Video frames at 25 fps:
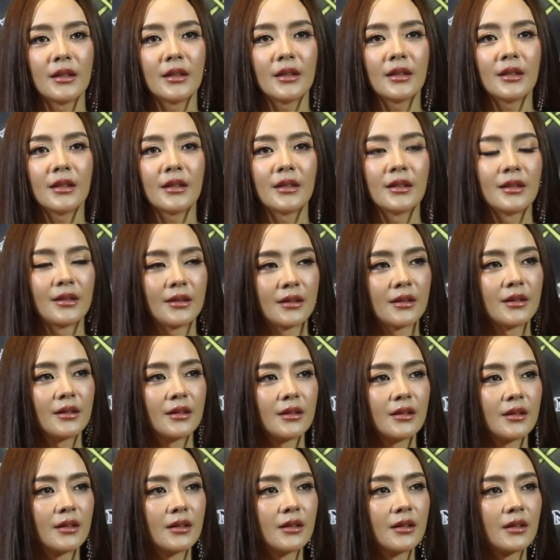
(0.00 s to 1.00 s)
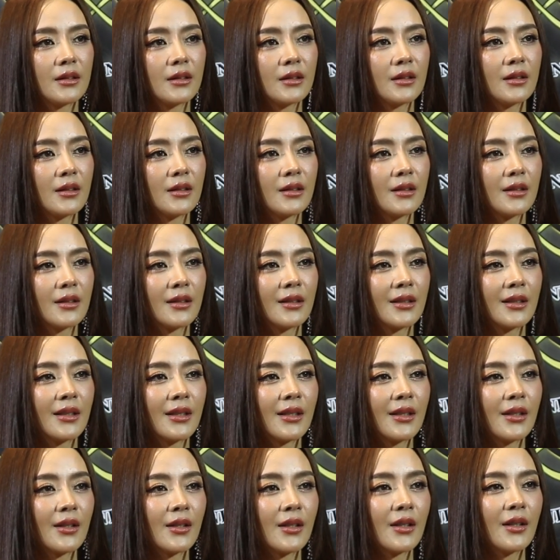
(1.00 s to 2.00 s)
แต่เราเองก็โดนวักโดนเบี่ยงเหมือนกั
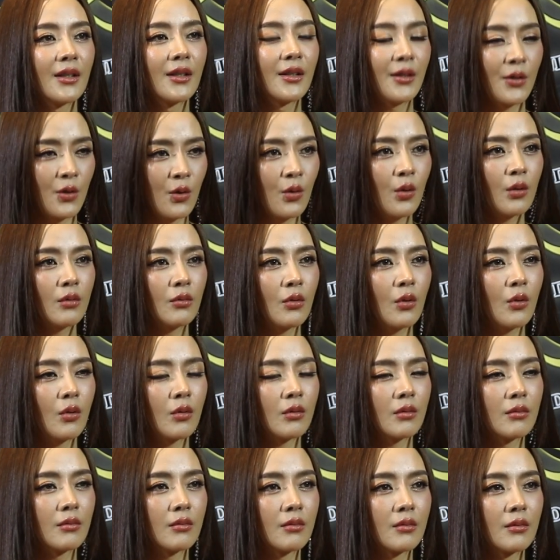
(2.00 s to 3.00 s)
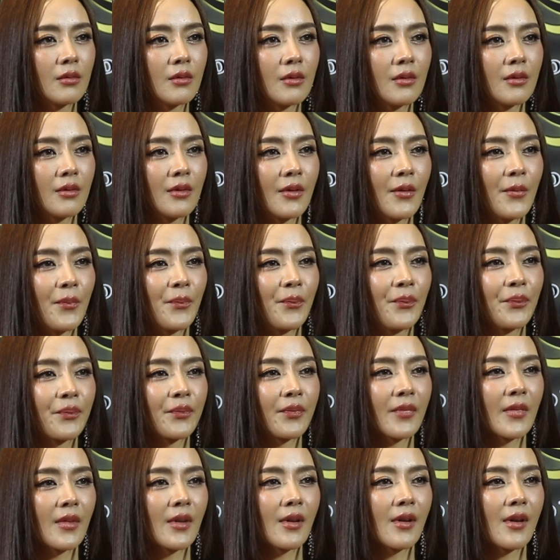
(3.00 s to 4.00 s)
นเวลาก็แบบคนื่นที่สั่งกับคนอื่นได้
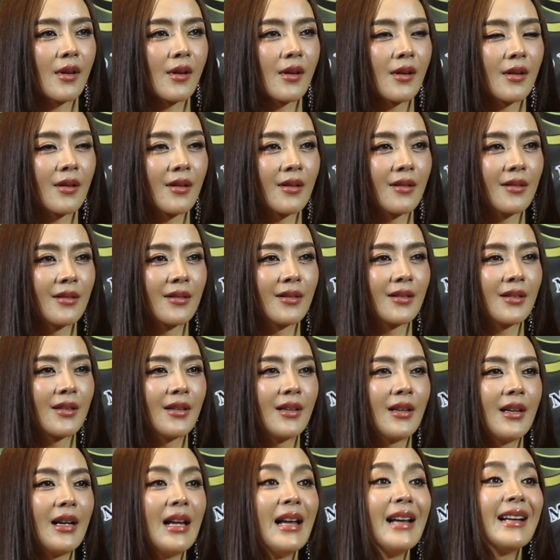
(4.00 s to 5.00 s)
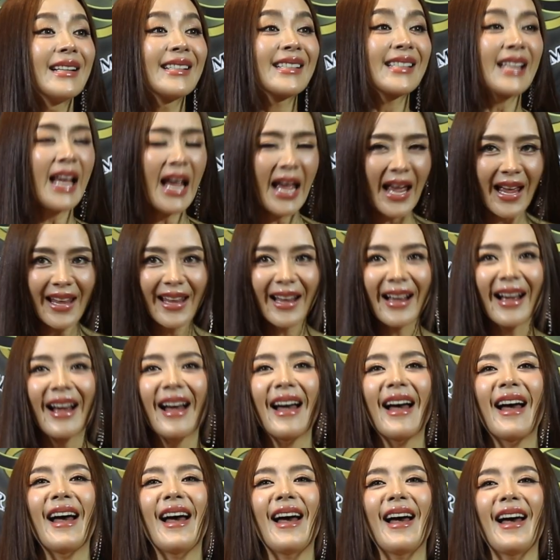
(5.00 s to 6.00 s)
แต่บอลมันทวงทวงกับเรา ใช่
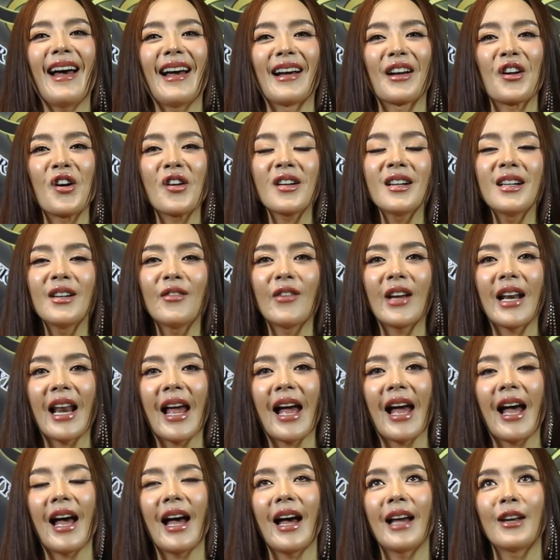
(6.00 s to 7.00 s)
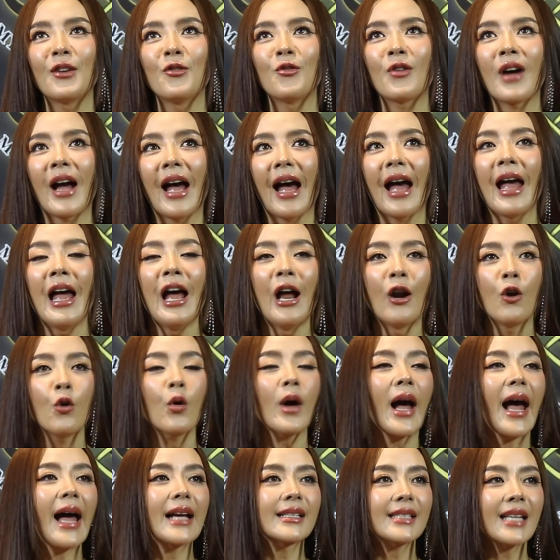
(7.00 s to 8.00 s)
ค่ะก็คือเวลาลูกค้าลู
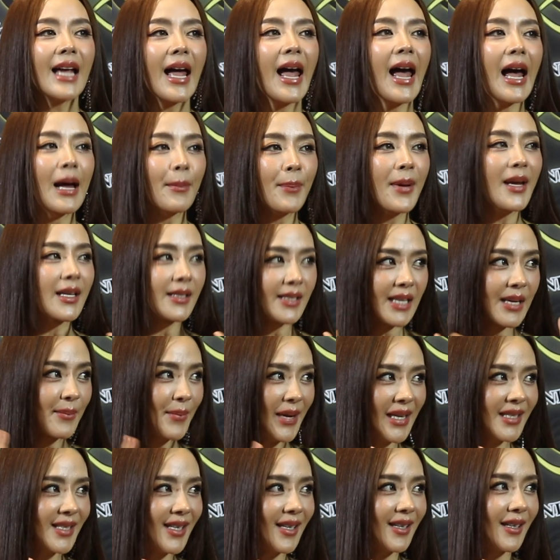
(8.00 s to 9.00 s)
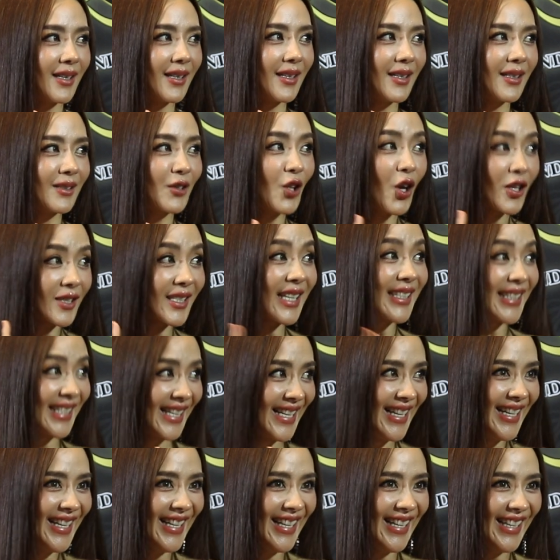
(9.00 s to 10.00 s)
กค้าจะหาเพจจริงไม่เจอตอนจะ
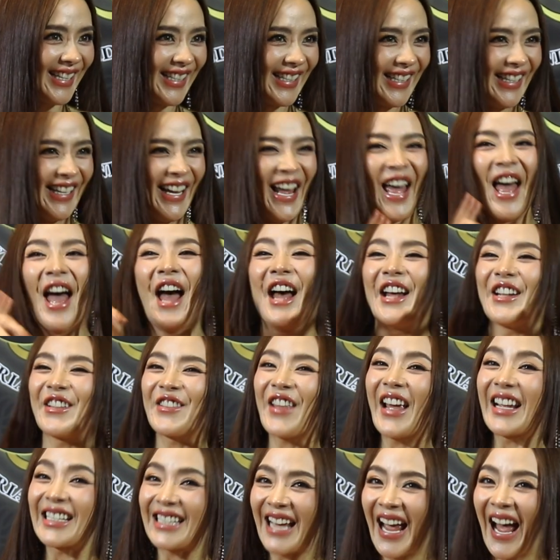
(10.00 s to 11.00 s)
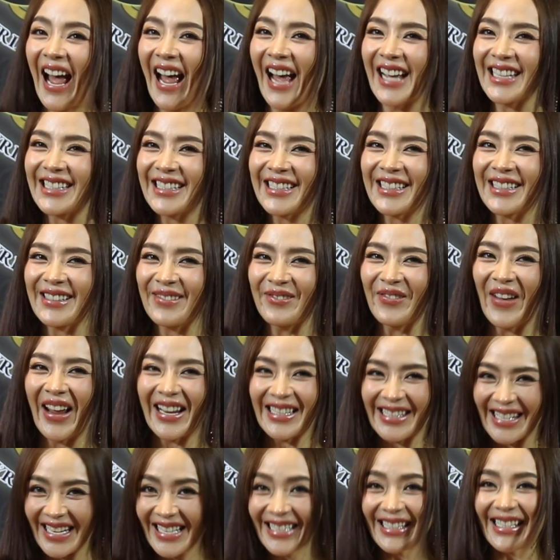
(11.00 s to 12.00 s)
ซื้อแต่จะหาเพ
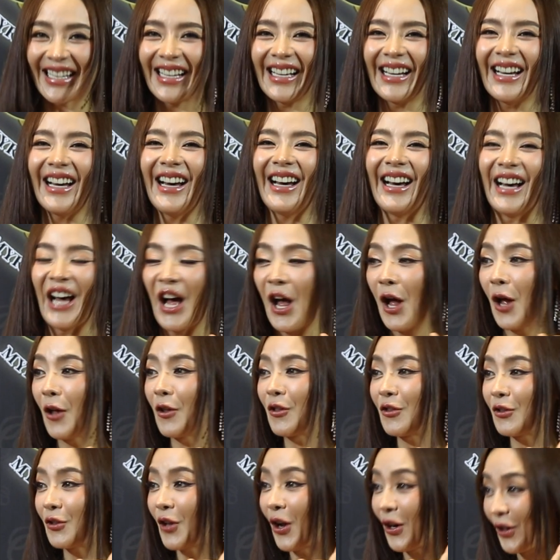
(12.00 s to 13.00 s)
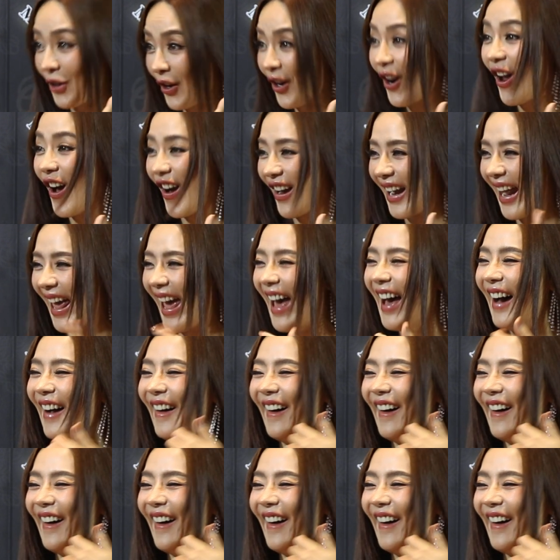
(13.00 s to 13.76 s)
จจริงเจอ ตอนโดนล็อกแล้ว